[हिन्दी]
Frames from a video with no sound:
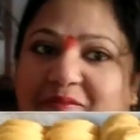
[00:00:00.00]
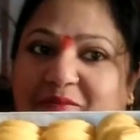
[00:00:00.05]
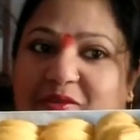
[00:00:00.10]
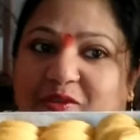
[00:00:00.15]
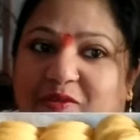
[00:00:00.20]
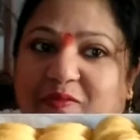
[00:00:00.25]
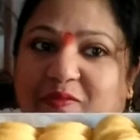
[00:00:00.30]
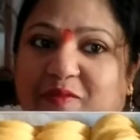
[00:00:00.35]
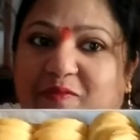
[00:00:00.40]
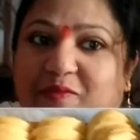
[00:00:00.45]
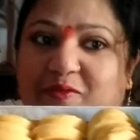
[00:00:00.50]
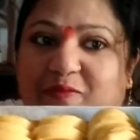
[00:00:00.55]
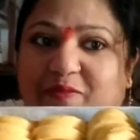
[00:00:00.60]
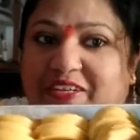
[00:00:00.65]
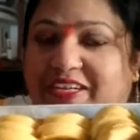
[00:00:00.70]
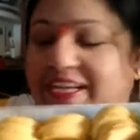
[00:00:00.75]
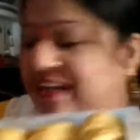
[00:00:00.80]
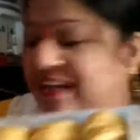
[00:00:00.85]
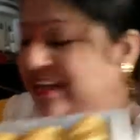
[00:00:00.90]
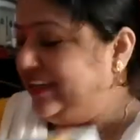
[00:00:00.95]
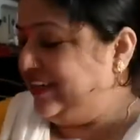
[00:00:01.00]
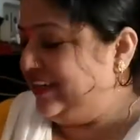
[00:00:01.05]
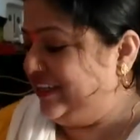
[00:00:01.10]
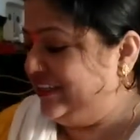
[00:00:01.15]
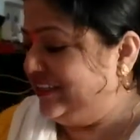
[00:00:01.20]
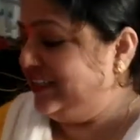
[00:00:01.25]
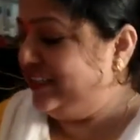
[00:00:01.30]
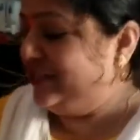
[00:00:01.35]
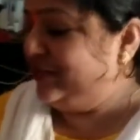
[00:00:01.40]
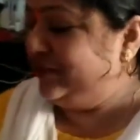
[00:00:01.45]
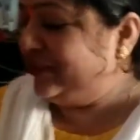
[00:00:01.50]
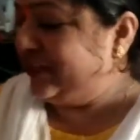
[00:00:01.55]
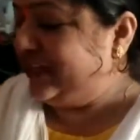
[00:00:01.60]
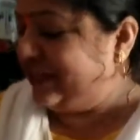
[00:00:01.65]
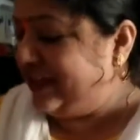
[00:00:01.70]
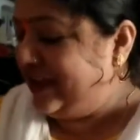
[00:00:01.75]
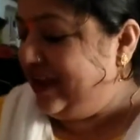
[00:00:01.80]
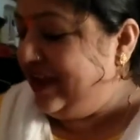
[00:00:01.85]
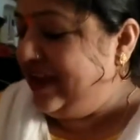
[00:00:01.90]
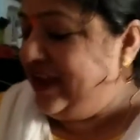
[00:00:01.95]
आप लोग भी मुंह मीठा कर लीजिए तो
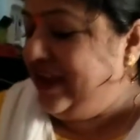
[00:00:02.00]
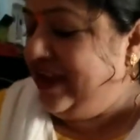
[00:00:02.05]
चलिए